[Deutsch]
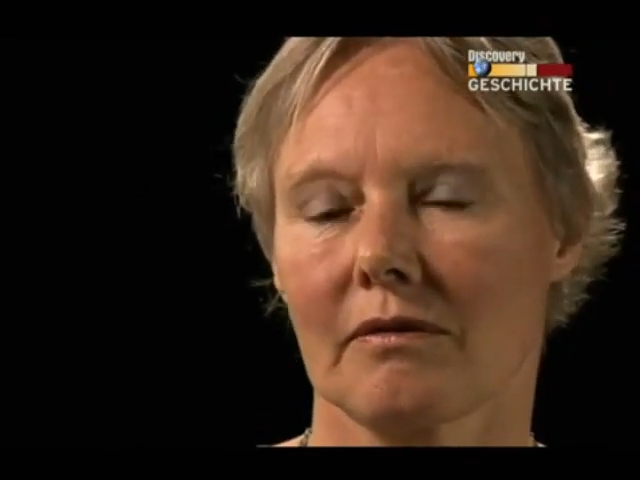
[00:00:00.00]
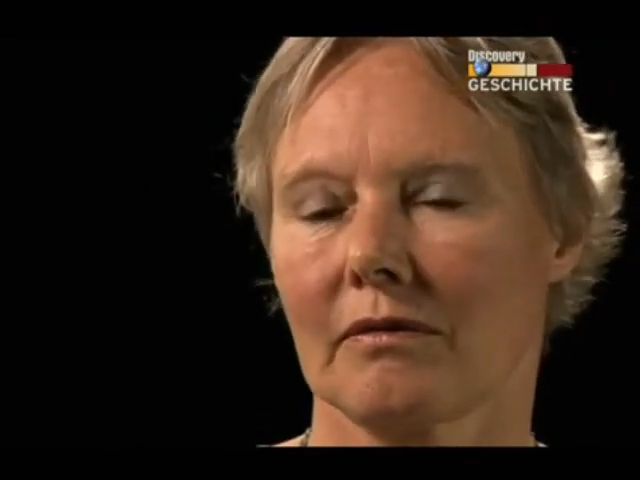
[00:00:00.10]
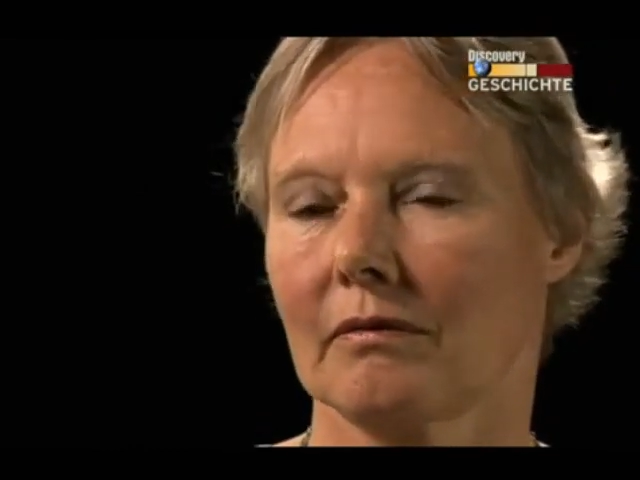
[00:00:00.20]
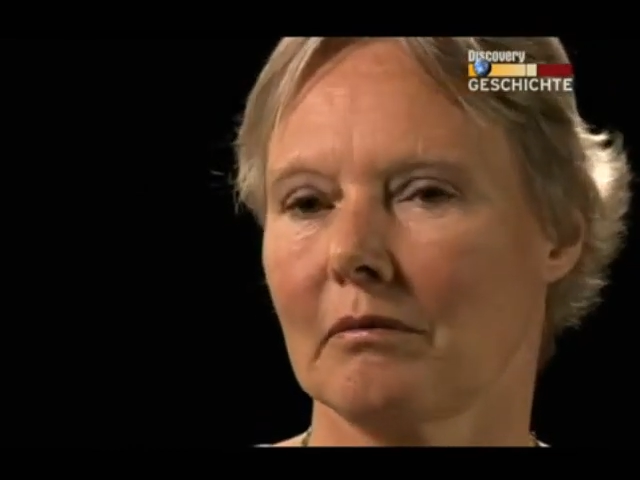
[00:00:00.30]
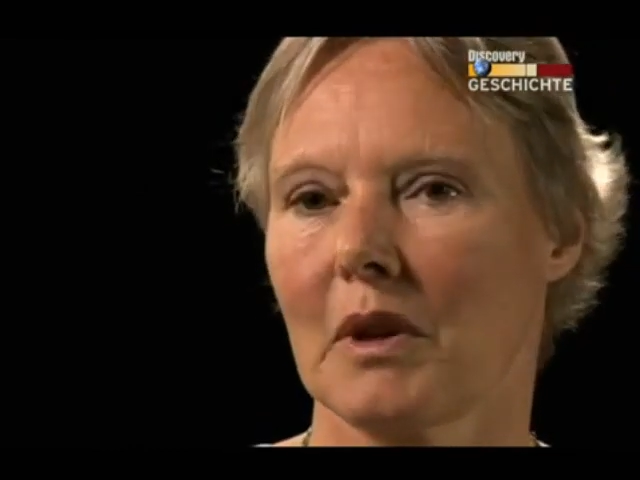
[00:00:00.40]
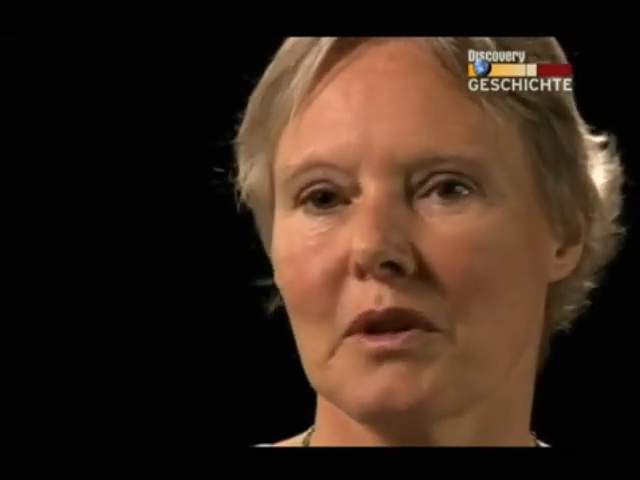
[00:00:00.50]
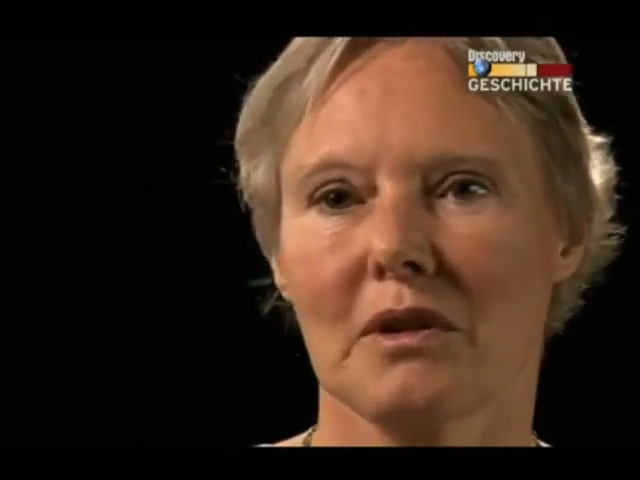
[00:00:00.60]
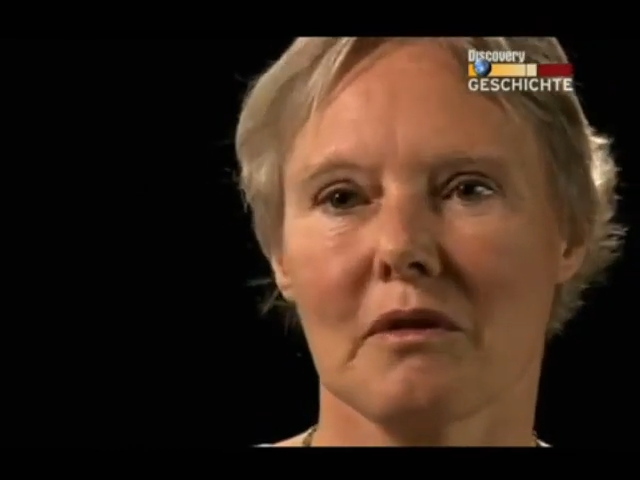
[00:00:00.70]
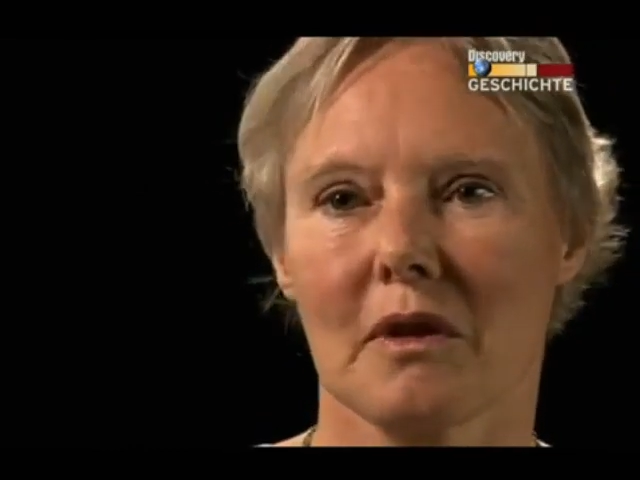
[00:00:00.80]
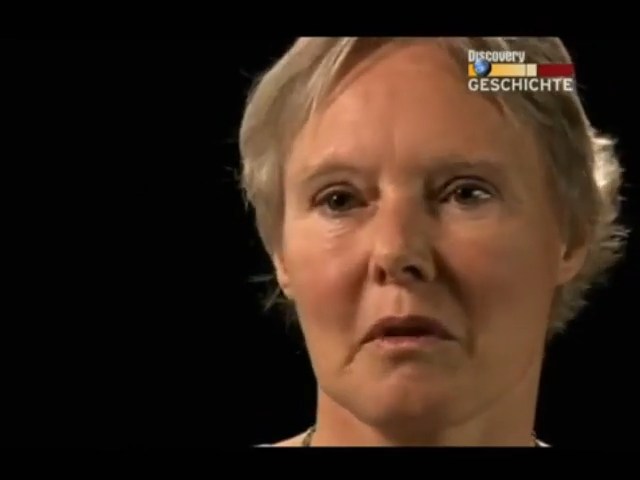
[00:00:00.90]
wurden wie
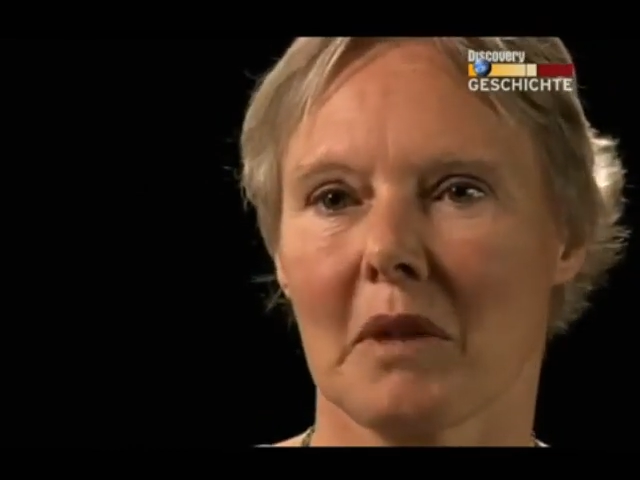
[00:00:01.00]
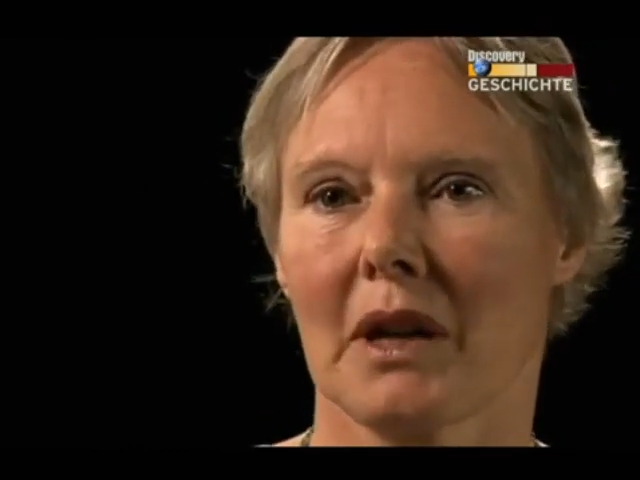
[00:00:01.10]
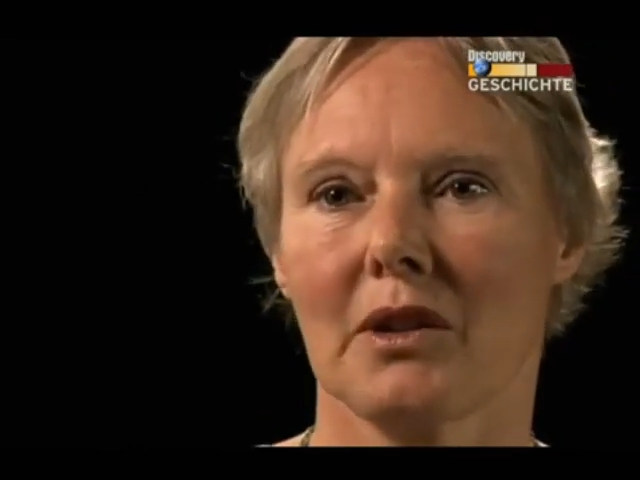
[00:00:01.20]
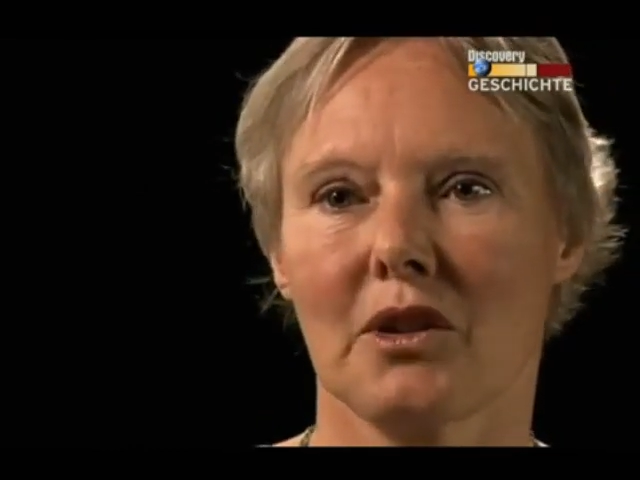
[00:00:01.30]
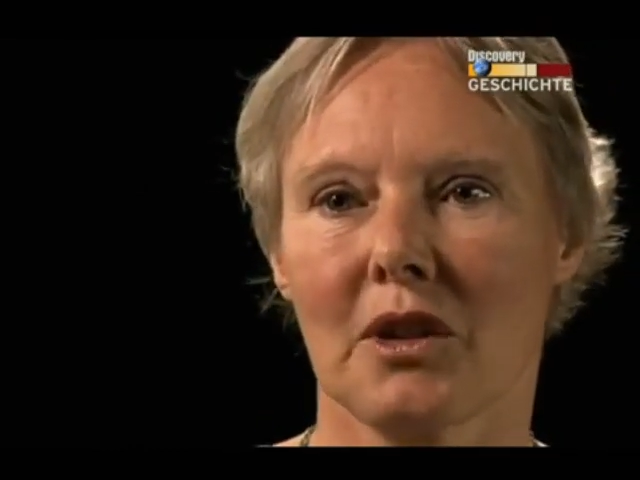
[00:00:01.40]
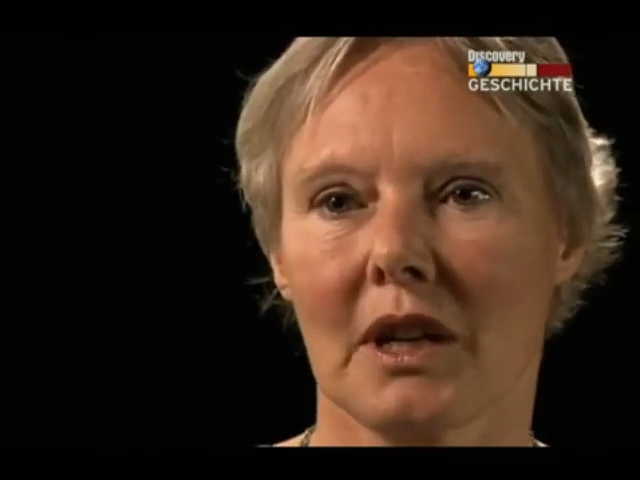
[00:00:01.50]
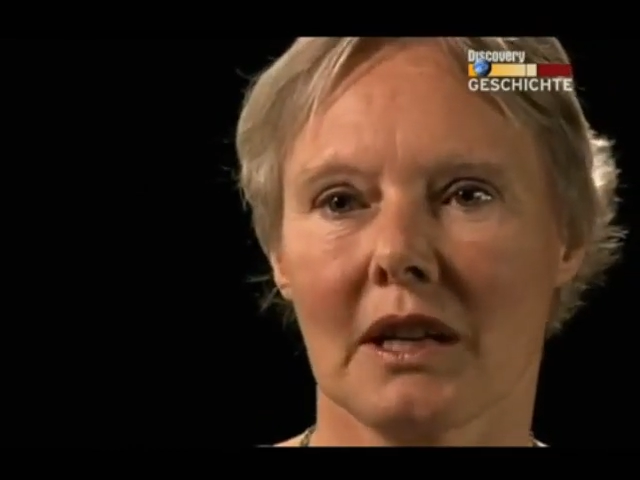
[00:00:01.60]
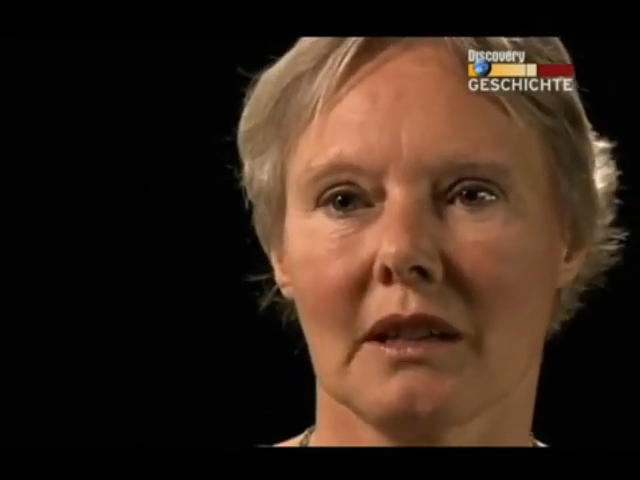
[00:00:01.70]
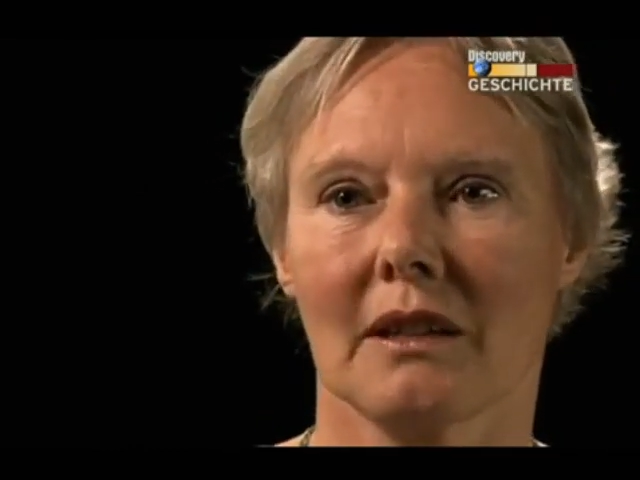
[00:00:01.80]
Idioten dargestellt.